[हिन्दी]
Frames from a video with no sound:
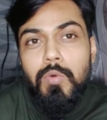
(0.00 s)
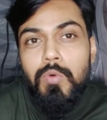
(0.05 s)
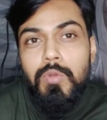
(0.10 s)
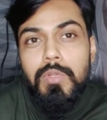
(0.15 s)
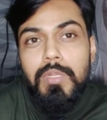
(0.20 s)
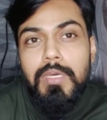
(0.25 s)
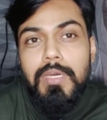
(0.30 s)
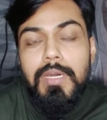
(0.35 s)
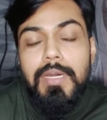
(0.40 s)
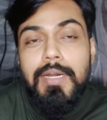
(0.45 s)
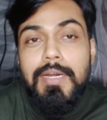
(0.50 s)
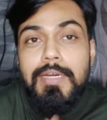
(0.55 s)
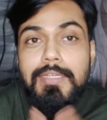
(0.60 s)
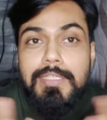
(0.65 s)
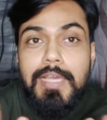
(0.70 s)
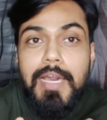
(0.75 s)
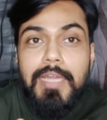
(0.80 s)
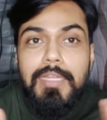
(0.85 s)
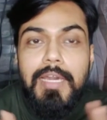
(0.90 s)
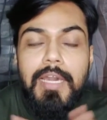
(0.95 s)
उन
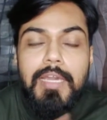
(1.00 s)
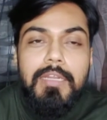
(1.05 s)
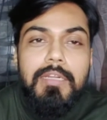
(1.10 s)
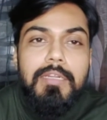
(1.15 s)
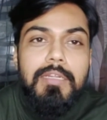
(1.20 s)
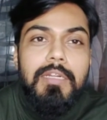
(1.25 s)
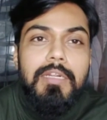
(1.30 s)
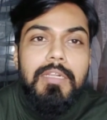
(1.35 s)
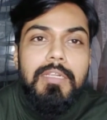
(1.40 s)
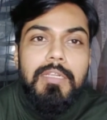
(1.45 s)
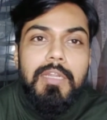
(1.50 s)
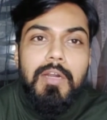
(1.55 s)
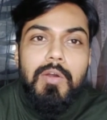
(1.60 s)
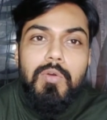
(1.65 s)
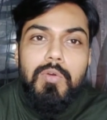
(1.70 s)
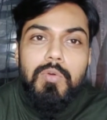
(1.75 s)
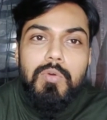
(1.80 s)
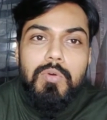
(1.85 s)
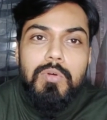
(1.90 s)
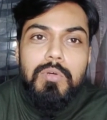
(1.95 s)
असाधारण
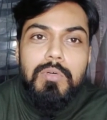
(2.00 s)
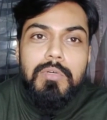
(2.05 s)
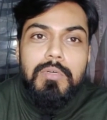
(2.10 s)
घटनाओं को